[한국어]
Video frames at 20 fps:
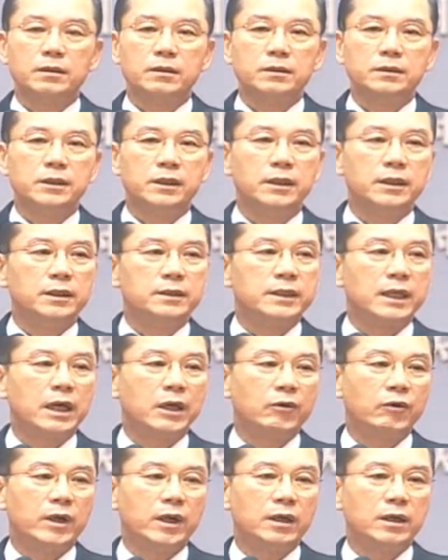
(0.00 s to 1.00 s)
저는 이
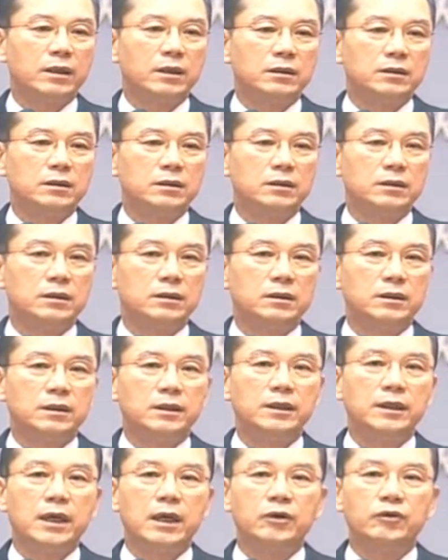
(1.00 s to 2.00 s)
사회와
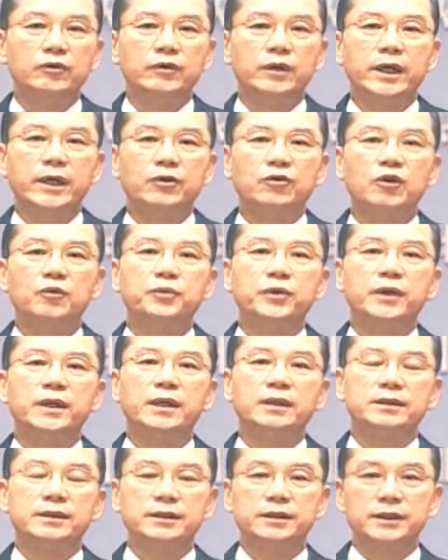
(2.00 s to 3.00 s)
이 학원가에 꼭
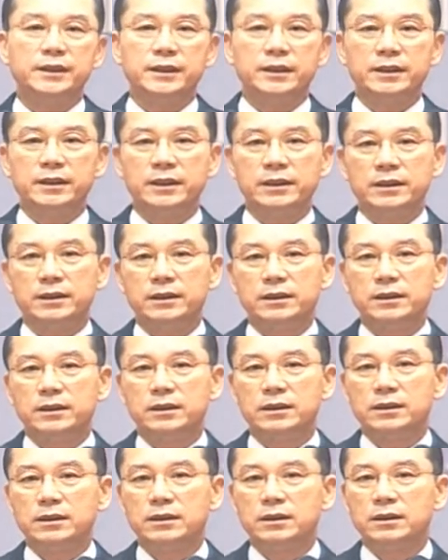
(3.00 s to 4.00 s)
필요한 그 의인들,
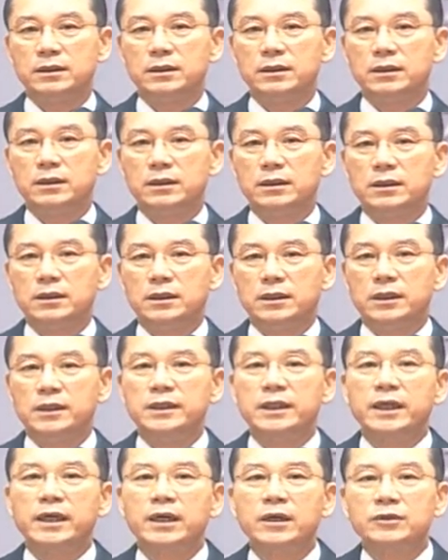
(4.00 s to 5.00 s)
이
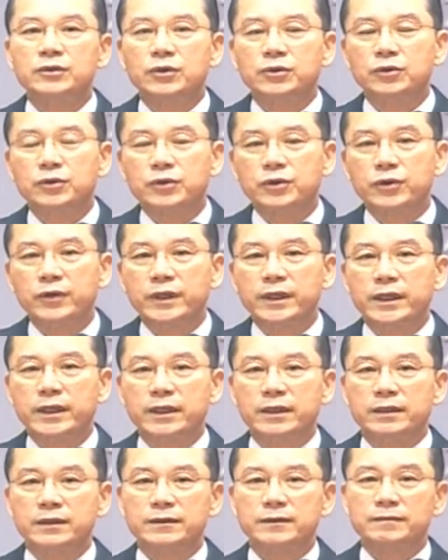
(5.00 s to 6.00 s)
나라
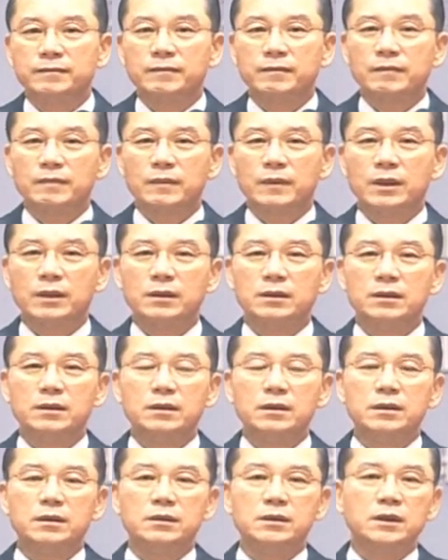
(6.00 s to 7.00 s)
조국교회에
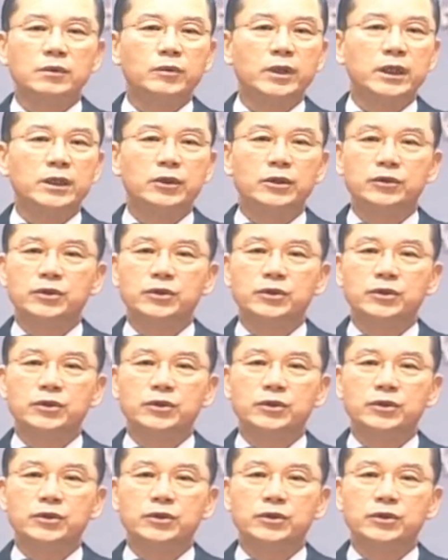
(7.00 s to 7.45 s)
너무나도